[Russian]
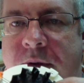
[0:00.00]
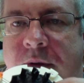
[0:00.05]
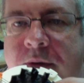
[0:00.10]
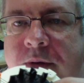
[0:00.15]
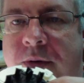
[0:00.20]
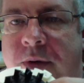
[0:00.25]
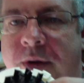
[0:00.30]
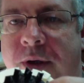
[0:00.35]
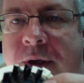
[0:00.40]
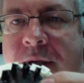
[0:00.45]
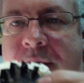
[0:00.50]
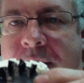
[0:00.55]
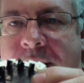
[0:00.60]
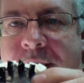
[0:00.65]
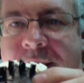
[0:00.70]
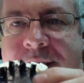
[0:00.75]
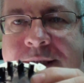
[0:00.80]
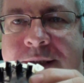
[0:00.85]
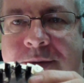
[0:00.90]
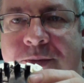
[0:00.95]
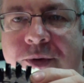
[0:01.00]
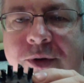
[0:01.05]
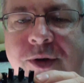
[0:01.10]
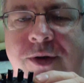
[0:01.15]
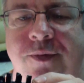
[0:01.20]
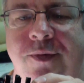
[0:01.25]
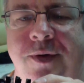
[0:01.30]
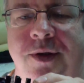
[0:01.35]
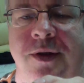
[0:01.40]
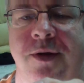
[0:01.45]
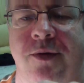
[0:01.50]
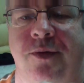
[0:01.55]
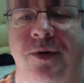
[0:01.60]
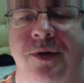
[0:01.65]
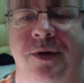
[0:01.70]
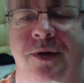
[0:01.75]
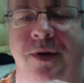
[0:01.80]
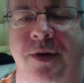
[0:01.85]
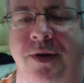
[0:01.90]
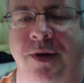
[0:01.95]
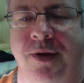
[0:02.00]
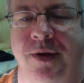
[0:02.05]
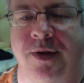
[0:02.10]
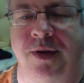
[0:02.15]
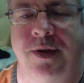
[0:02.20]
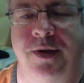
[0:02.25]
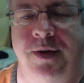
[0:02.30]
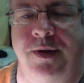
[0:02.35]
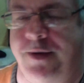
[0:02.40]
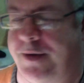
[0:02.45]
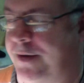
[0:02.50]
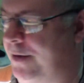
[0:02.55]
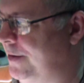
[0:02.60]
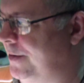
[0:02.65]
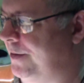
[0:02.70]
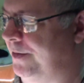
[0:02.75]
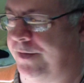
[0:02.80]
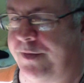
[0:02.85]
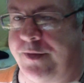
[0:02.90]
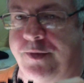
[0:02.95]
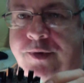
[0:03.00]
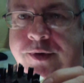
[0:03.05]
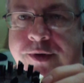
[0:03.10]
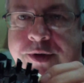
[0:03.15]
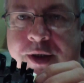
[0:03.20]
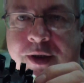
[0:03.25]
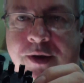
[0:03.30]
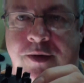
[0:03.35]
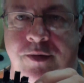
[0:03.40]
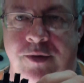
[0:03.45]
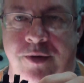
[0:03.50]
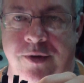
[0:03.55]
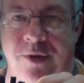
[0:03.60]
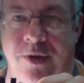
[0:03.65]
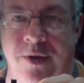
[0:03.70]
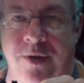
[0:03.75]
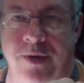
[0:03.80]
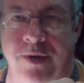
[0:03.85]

О, если будет видно, вот, вот так вот.